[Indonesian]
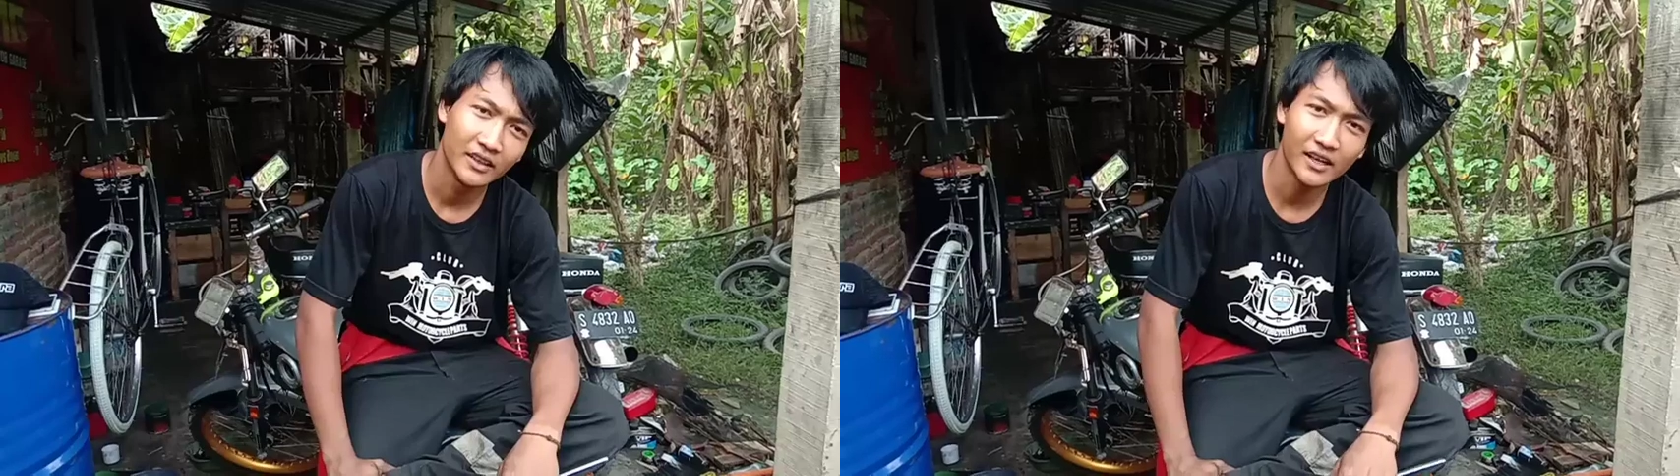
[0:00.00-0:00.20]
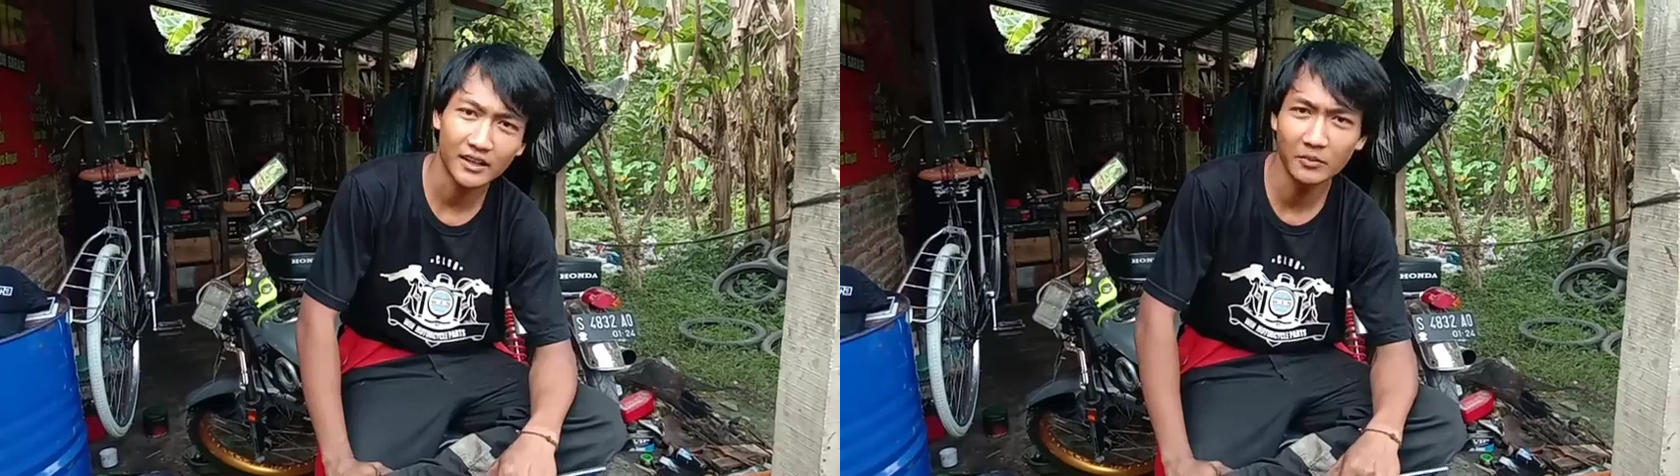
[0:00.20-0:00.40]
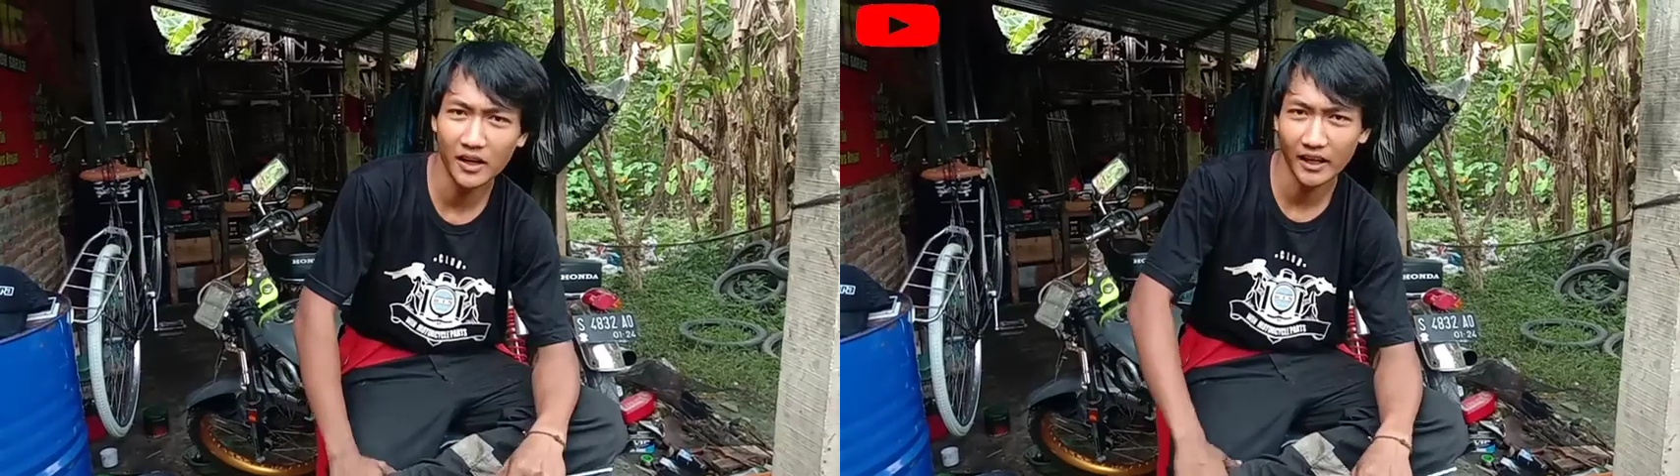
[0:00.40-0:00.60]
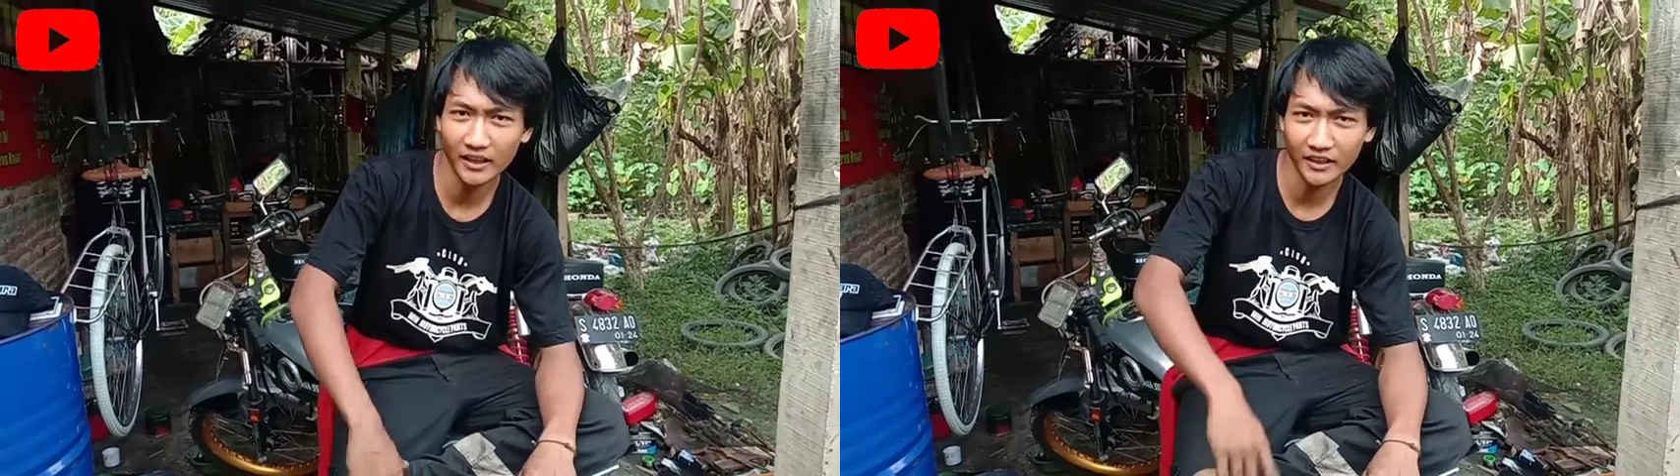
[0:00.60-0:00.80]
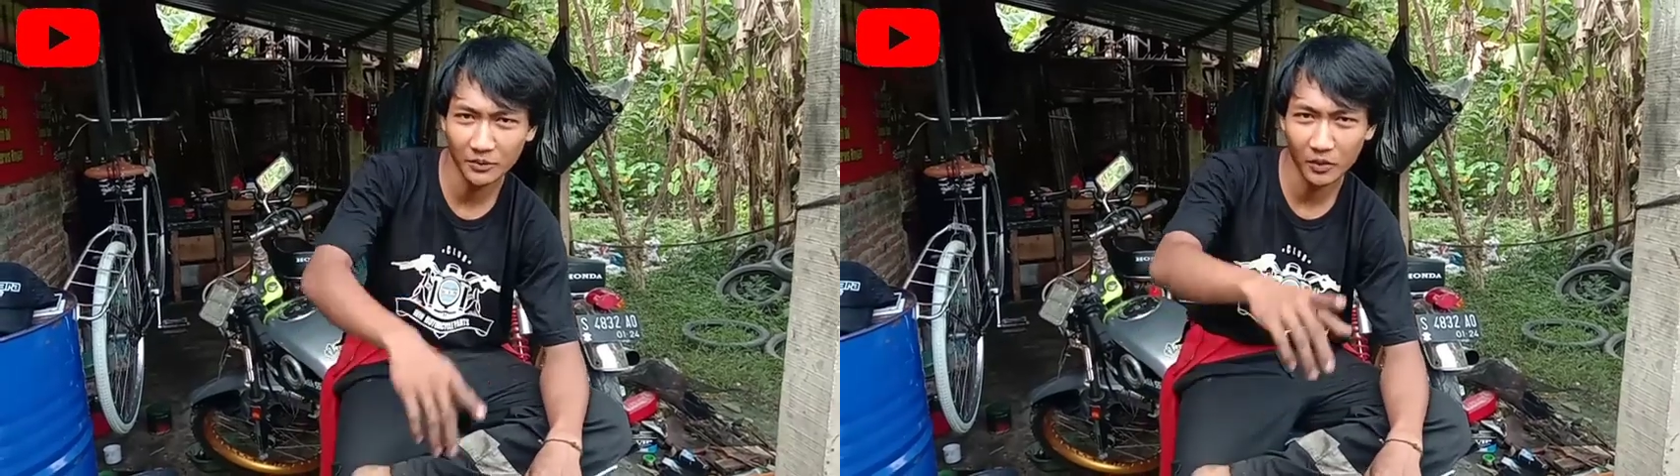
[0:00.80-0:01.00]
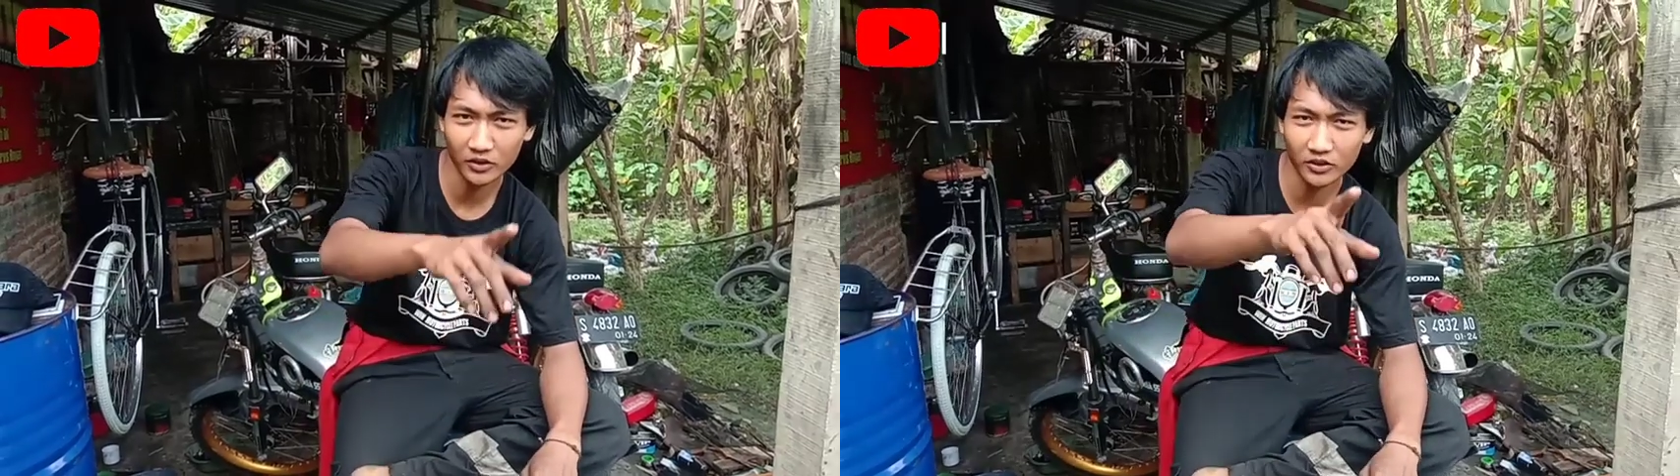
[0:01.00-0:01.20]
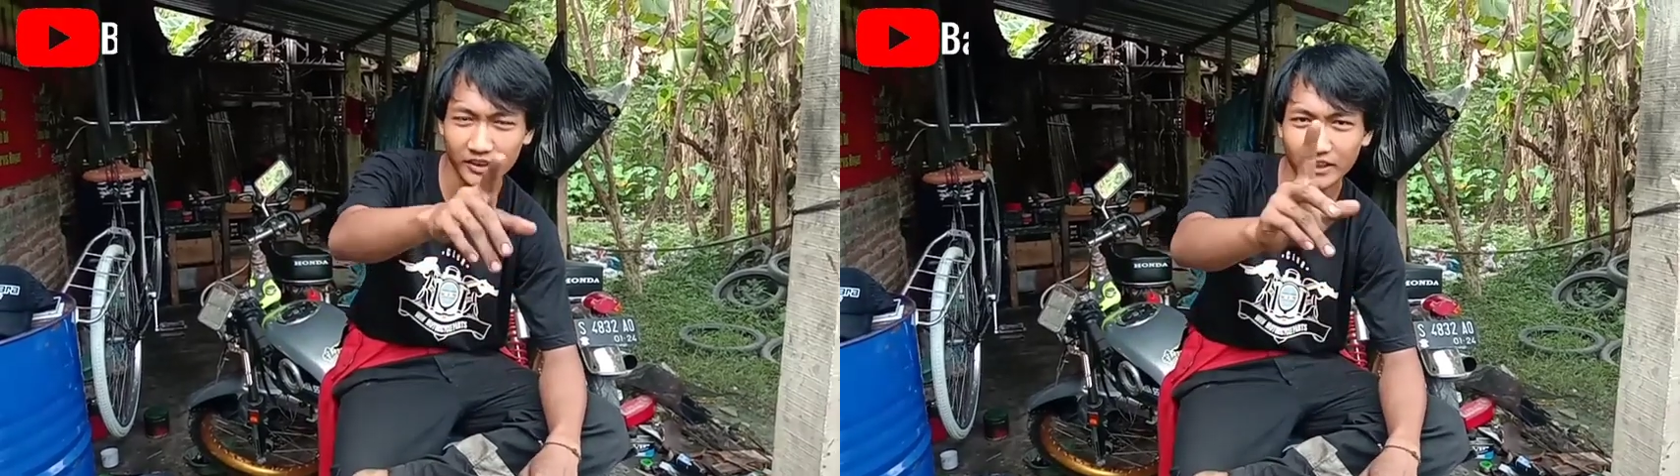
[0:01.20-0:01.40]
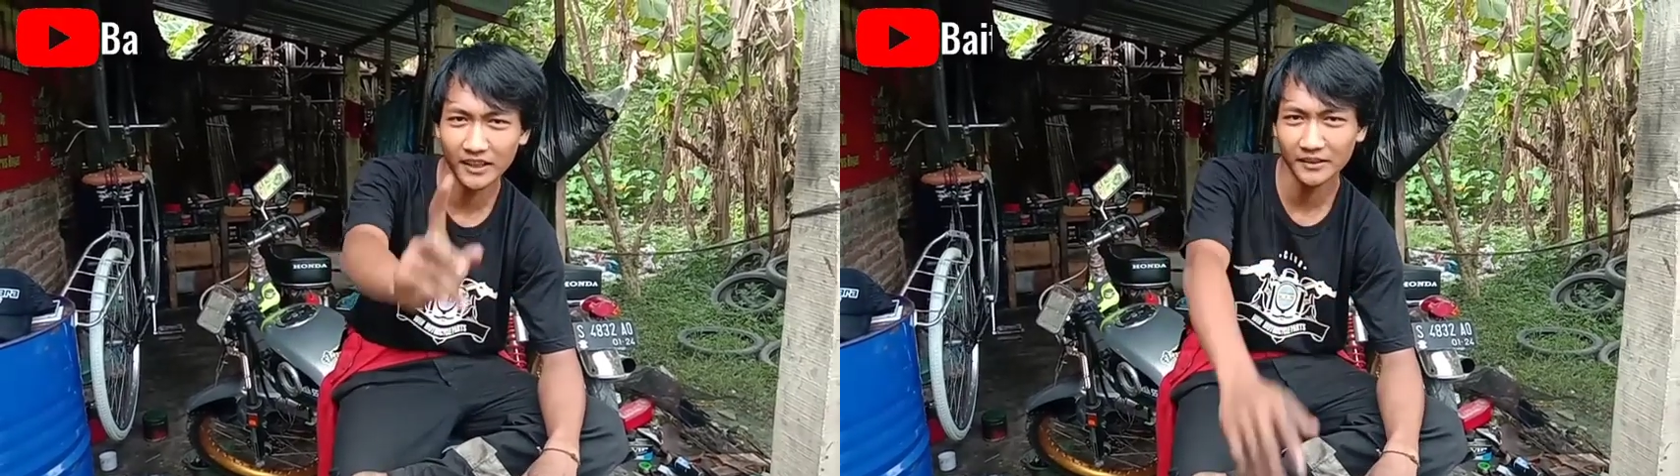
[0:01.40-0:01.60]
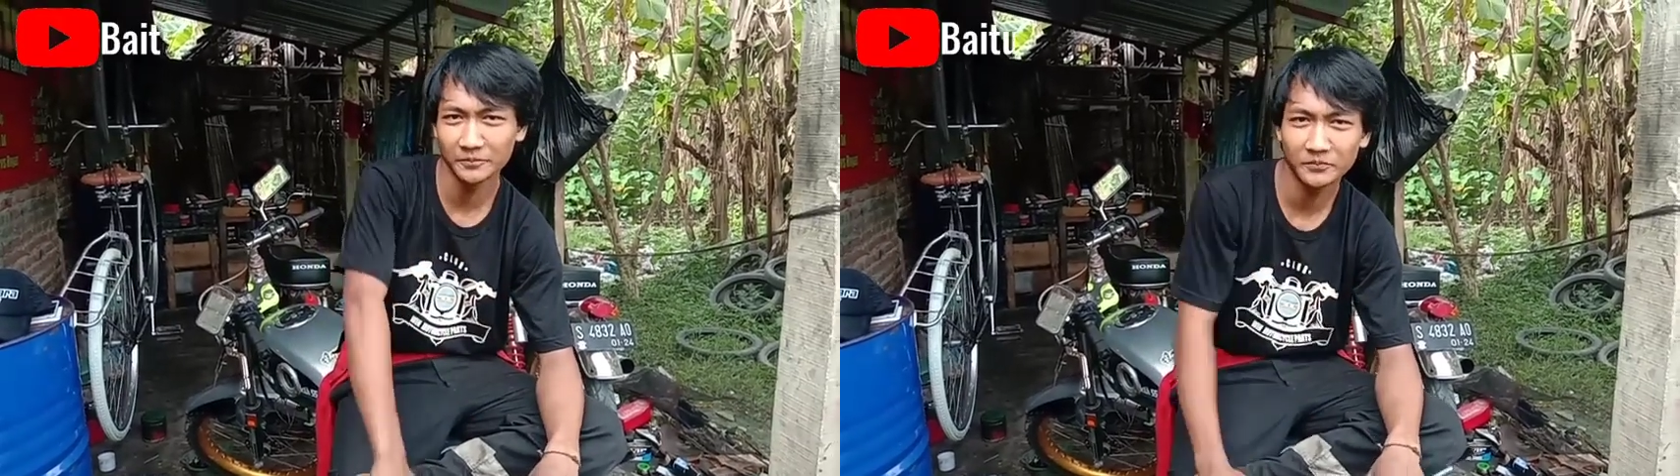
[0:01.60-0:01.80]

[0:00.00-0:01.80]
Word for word: Nah, kembali lagi di Boyotor Channel